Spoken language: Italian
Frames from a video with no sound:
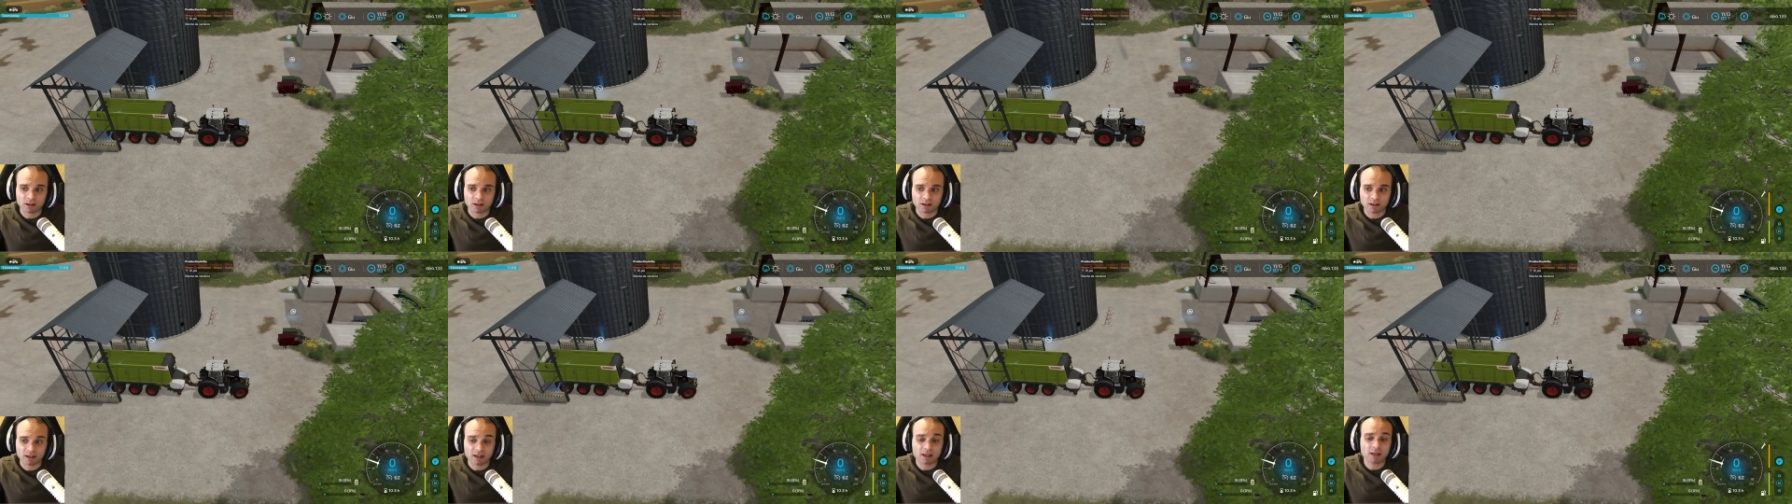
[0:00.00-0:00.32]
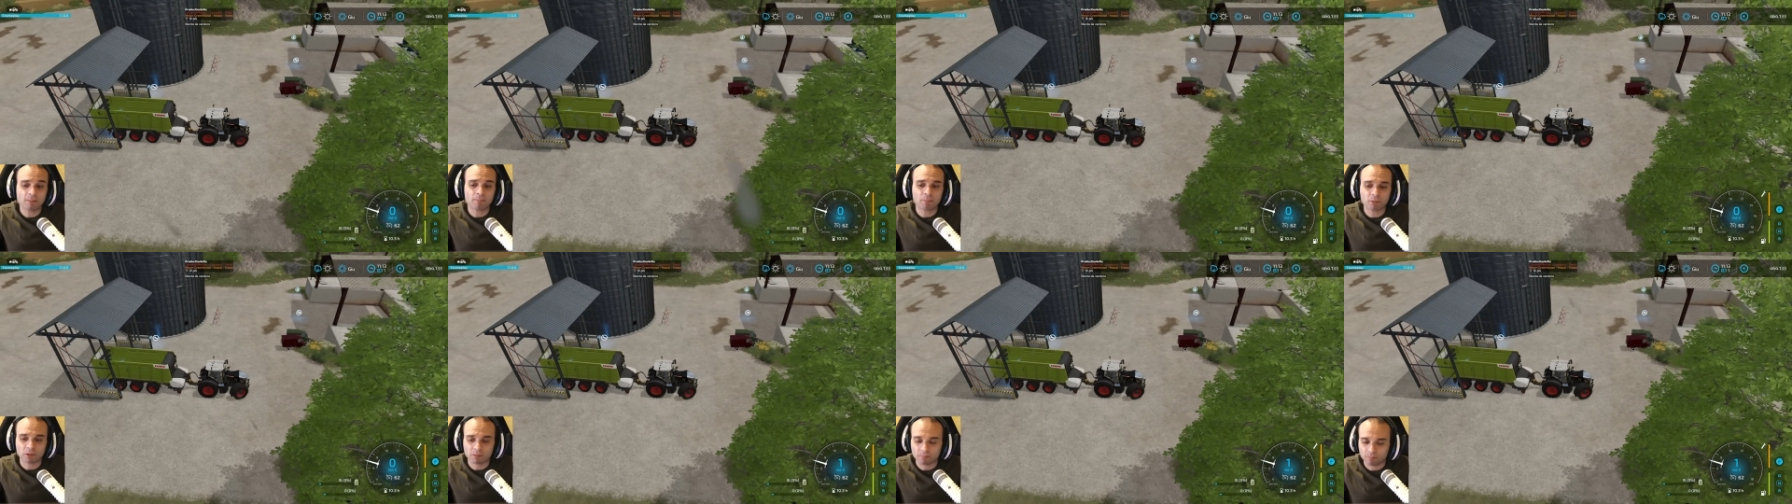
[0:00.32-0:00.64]
il
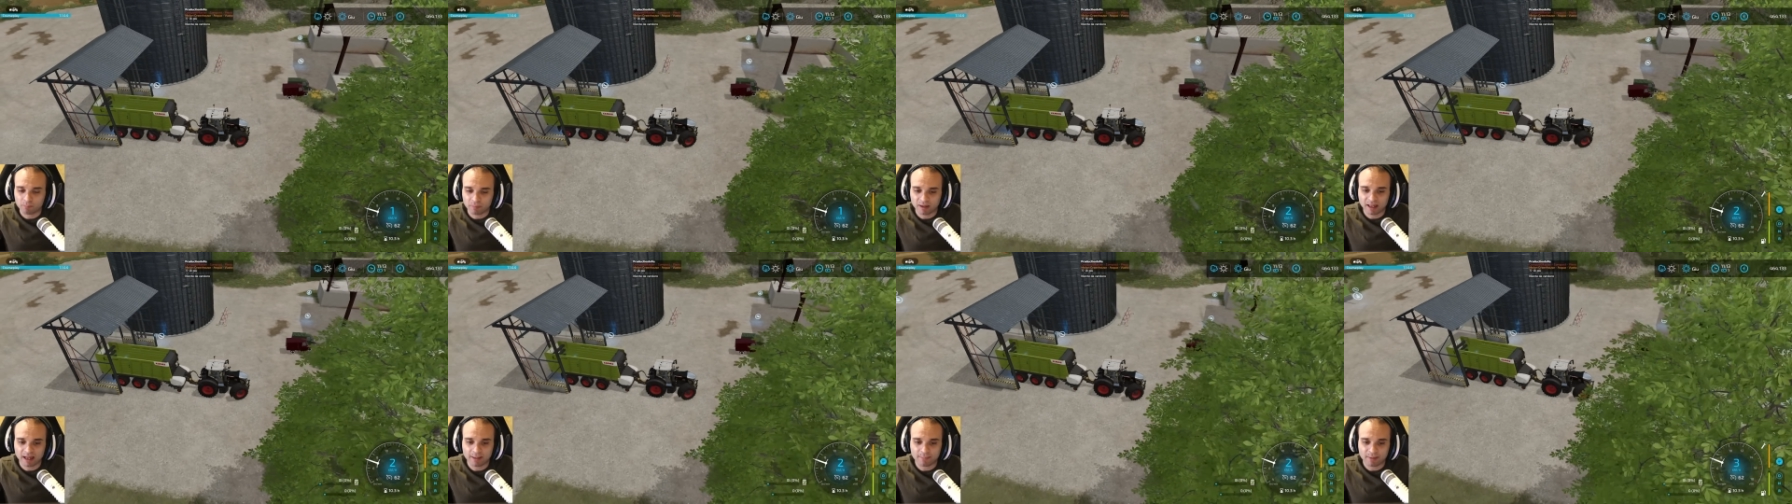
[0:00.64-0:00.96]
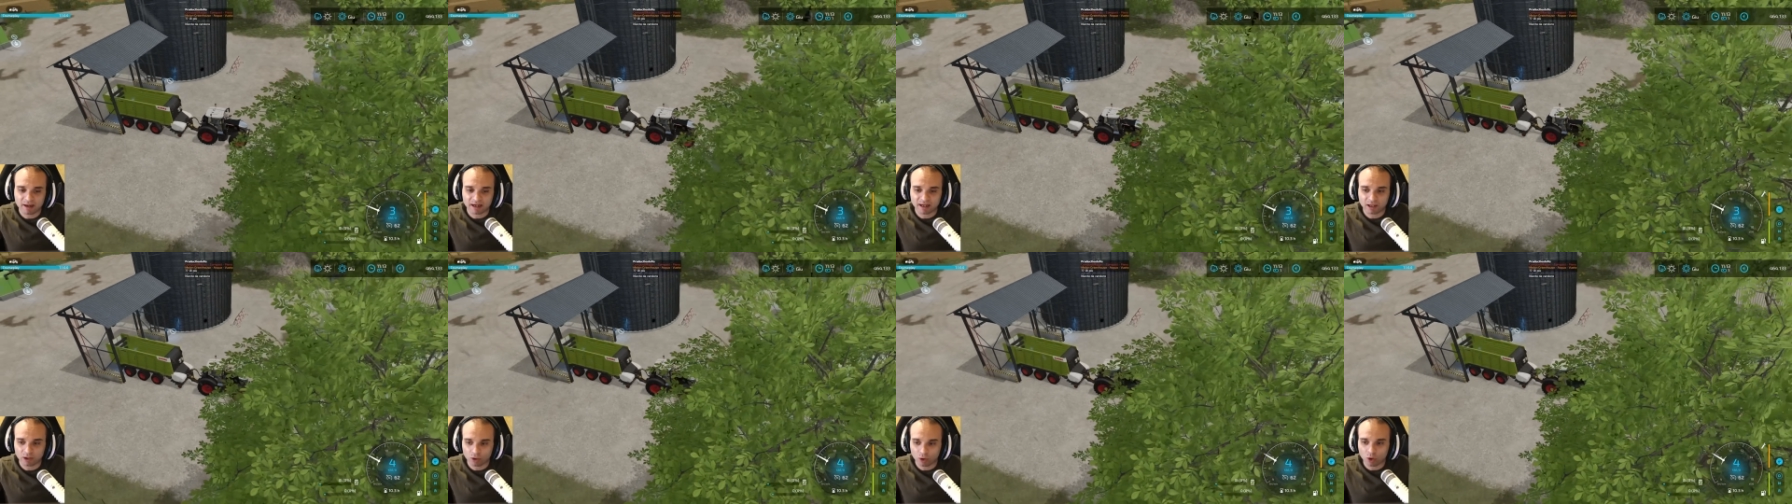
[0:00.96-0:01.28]

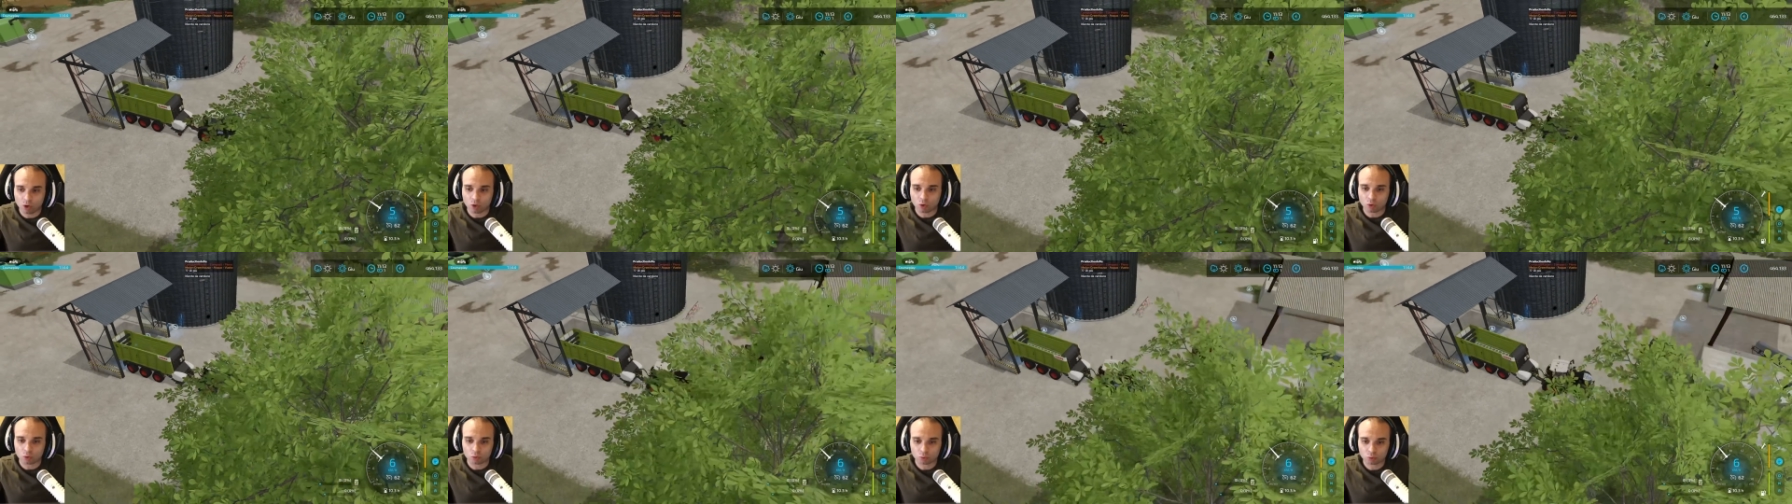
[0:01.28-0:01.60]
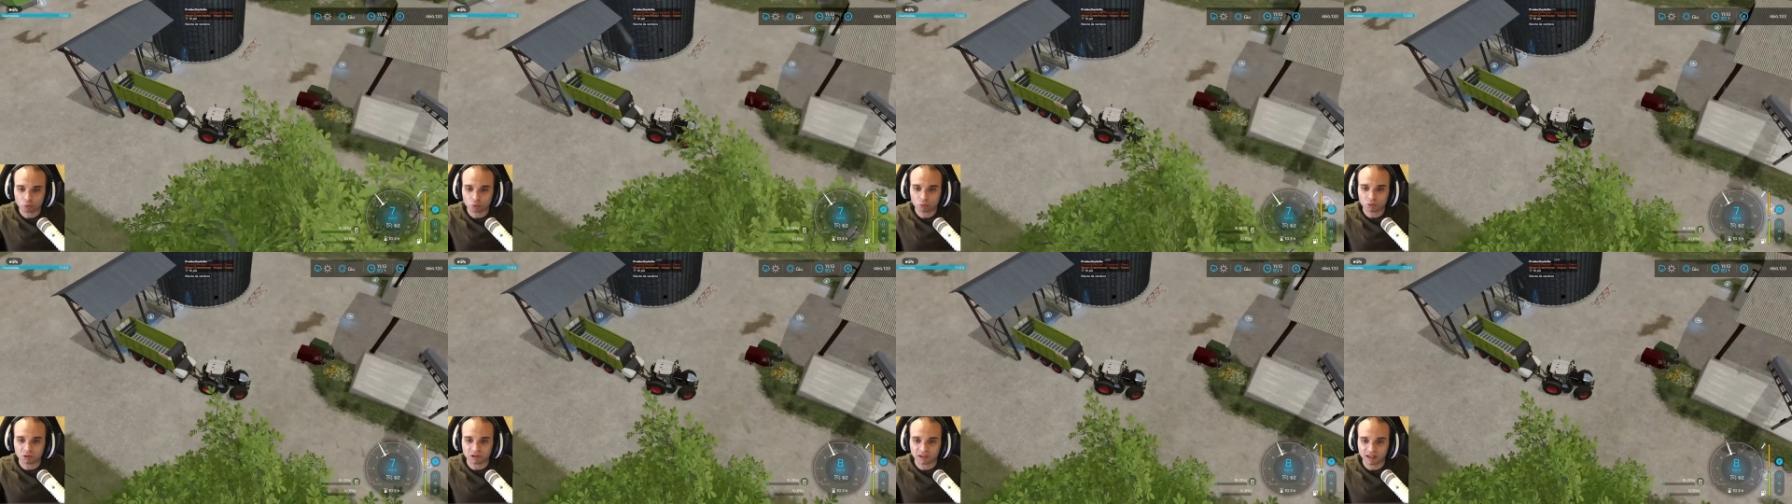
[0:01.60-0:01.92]
problema che ho con
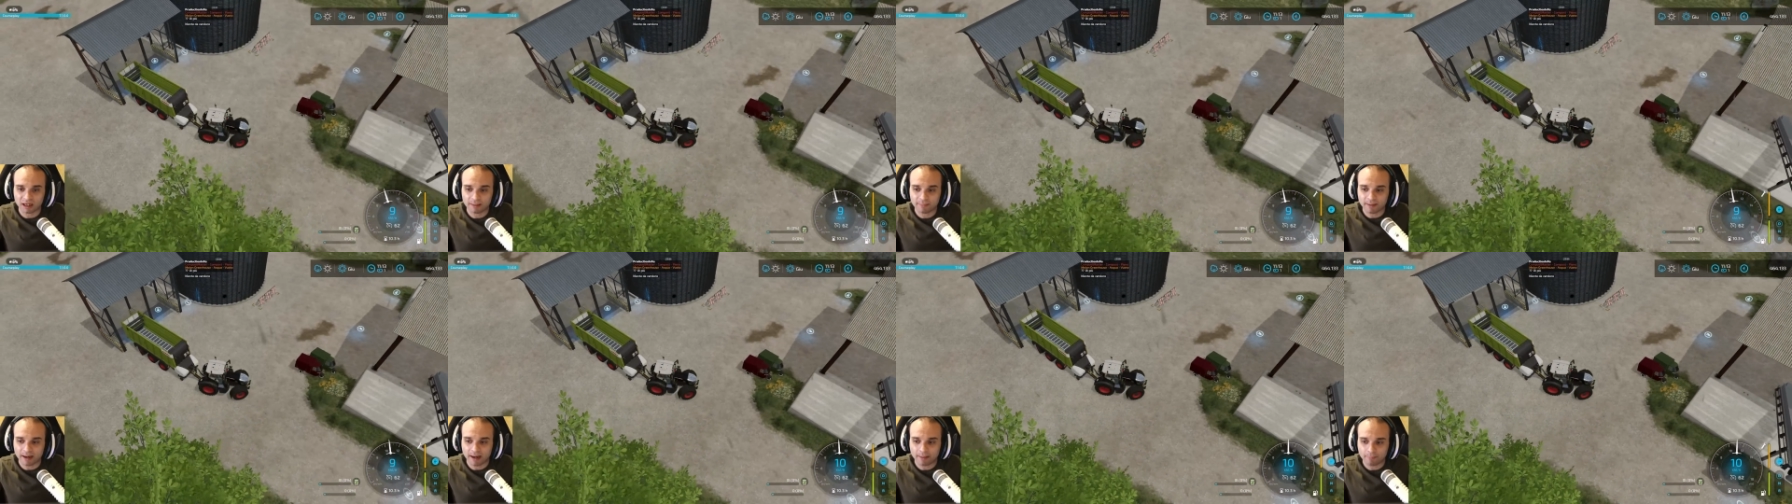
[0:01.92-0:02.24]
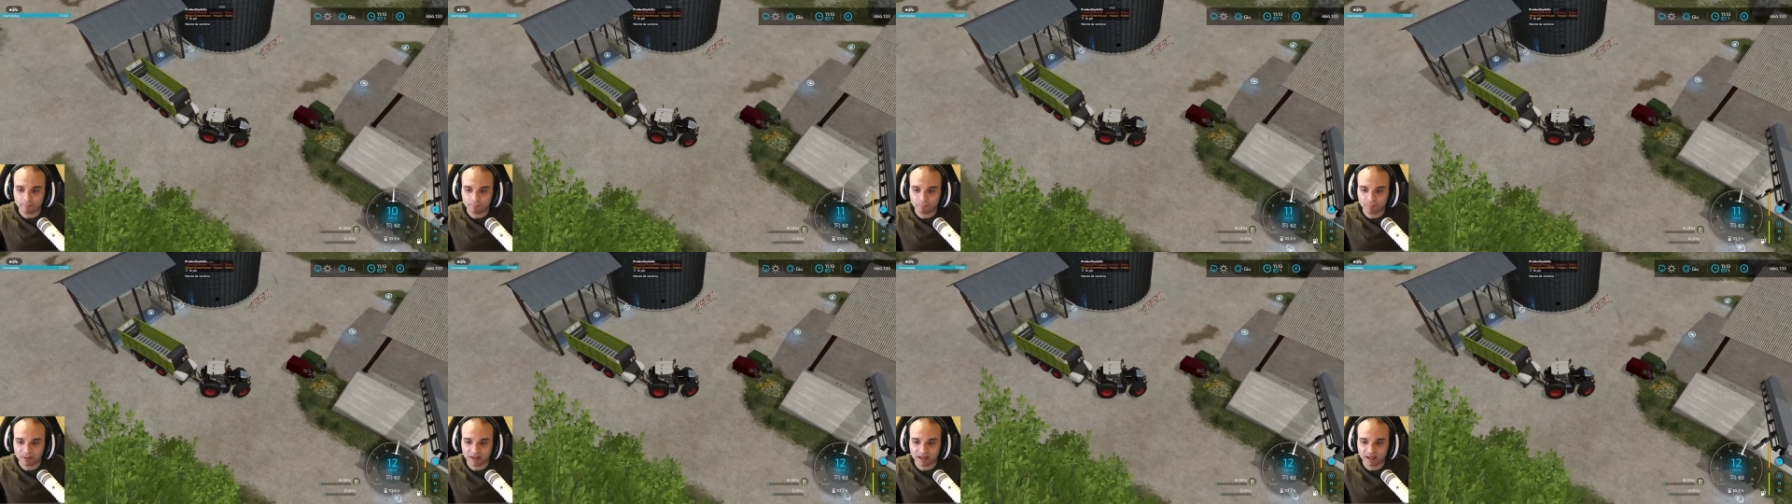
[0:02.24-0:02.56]
tutte le
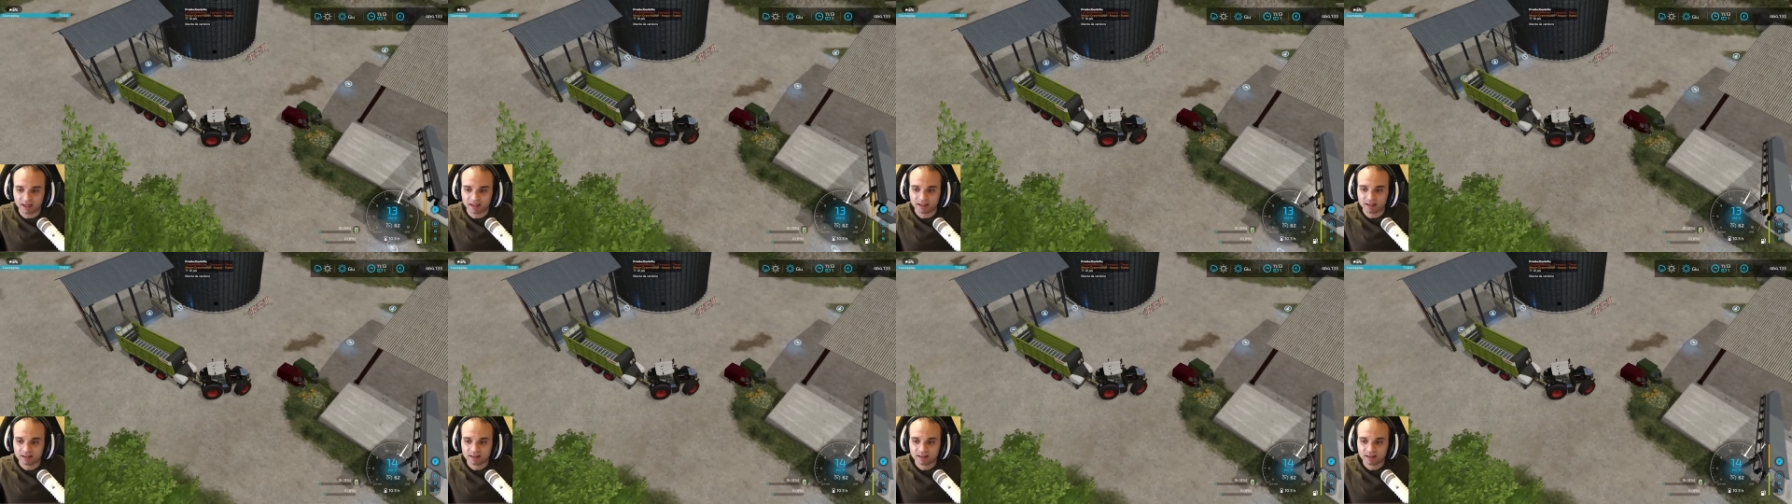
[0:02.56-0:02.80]
mappe